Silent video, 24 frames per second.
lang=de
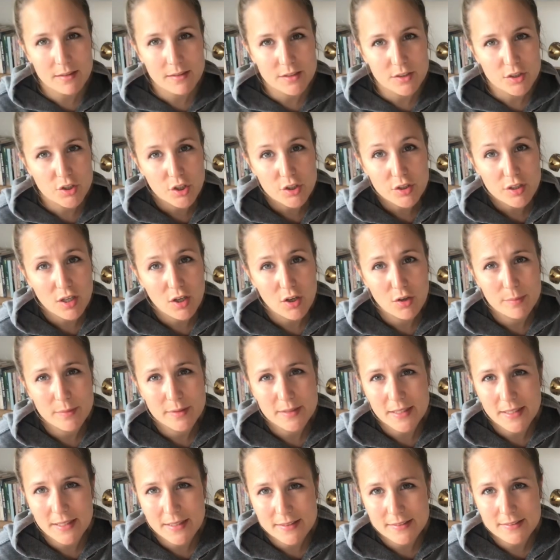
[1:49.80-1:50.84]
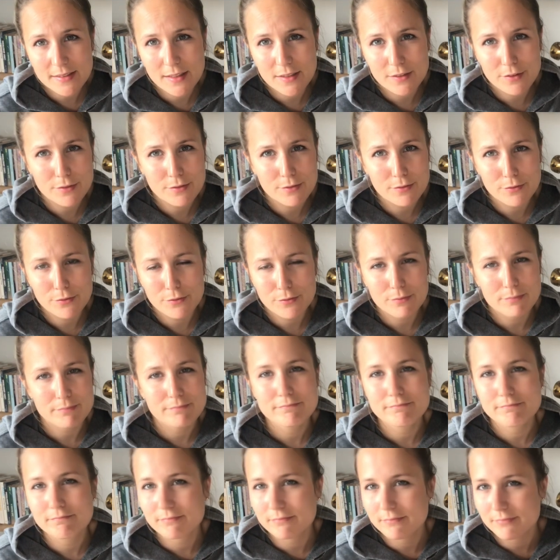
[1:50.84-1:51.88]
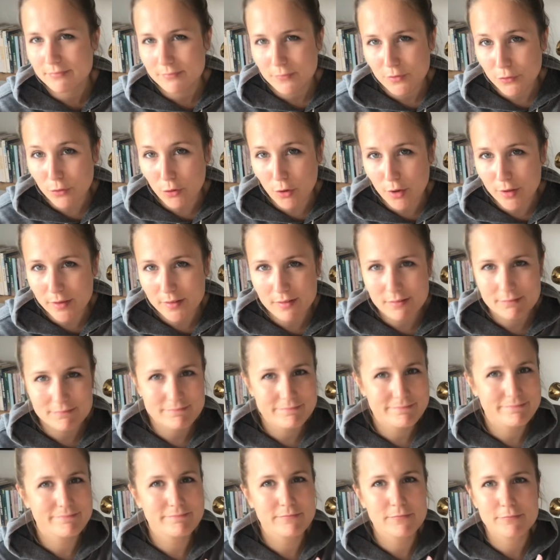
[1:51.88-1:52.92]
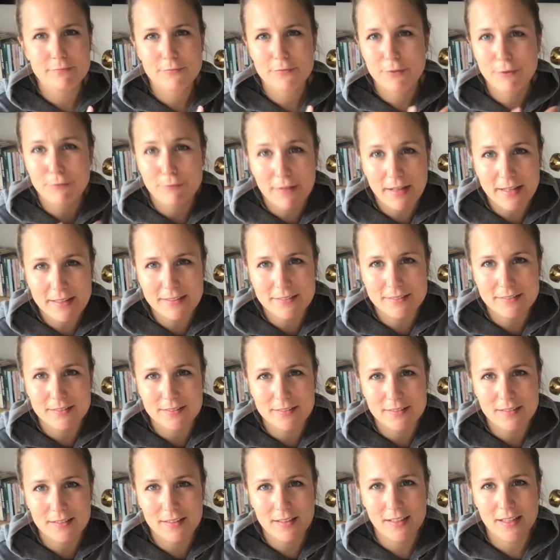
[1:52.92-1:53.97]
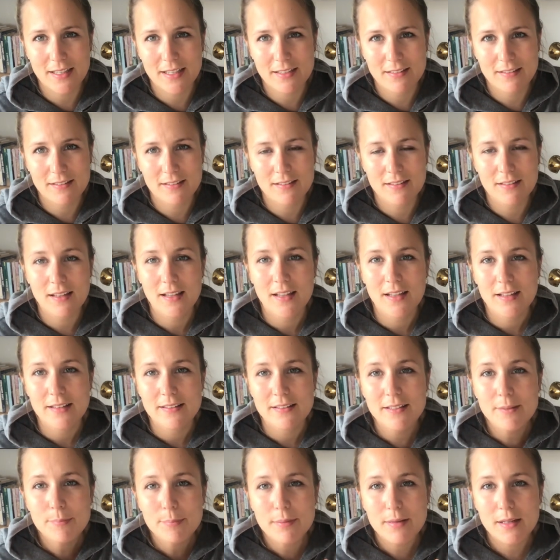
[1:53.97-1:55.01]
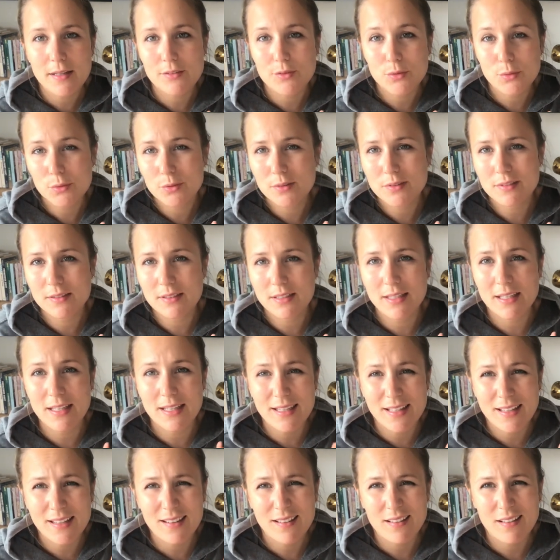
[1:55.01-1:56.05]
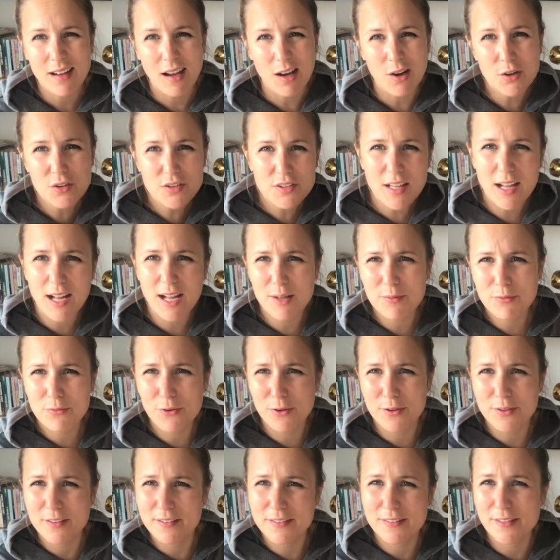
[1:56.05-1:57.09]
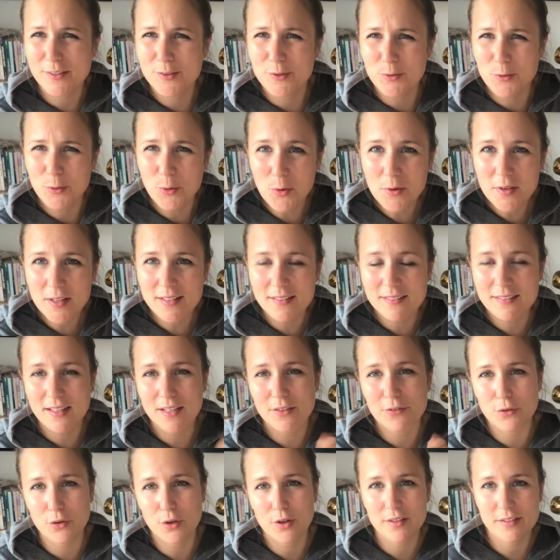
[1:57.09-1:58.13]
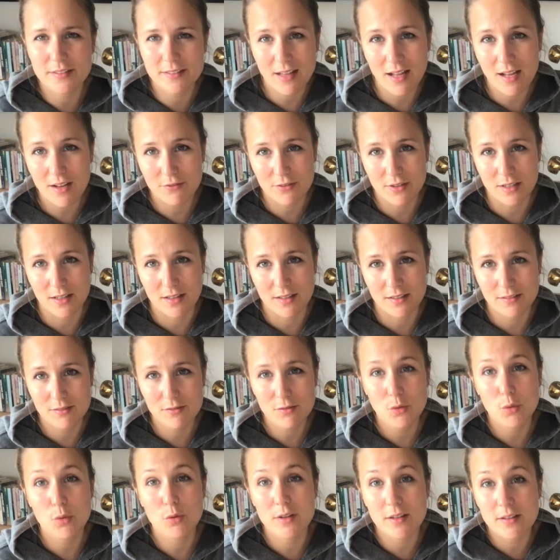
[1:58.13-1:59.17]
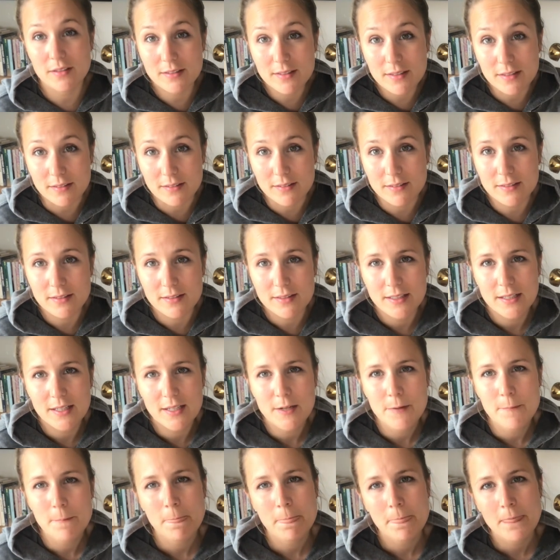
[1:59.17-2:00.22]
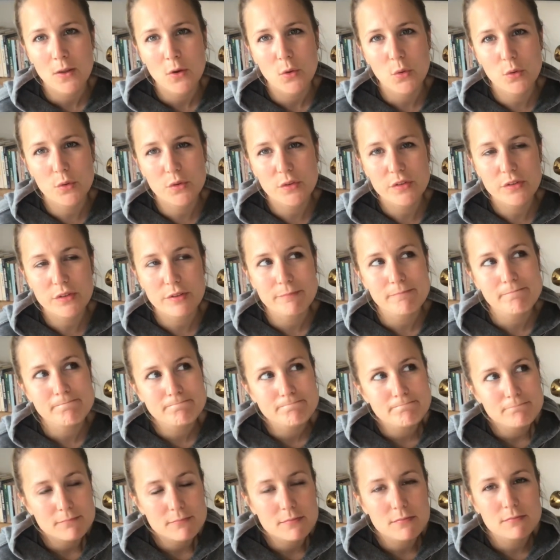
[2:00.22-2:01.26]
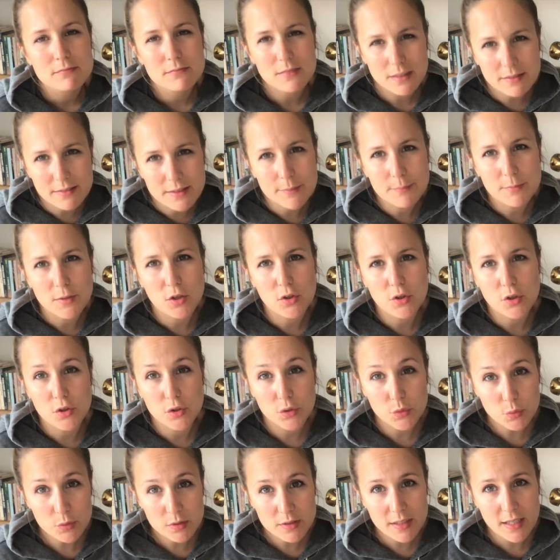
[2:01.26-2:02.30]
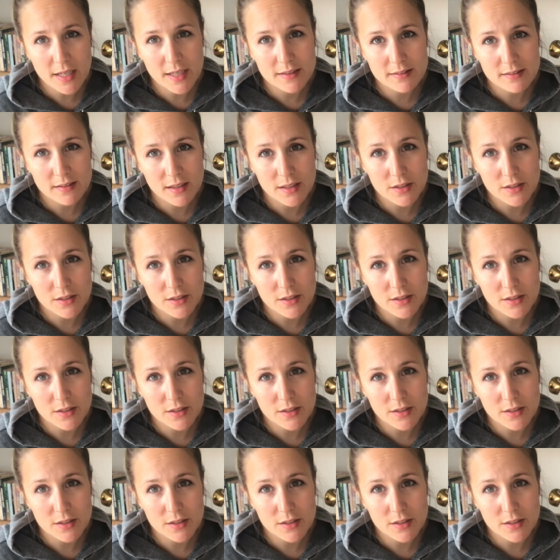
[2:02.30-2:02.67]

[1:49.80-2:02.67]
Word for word: ihr könnt auch mit Eltern, Freunden, Verwandten reden, die Personen, die eh außerhalb von dieser Corona-Zeit für euch da waren oder sind. Und es gibt auch noch Jugendleiter,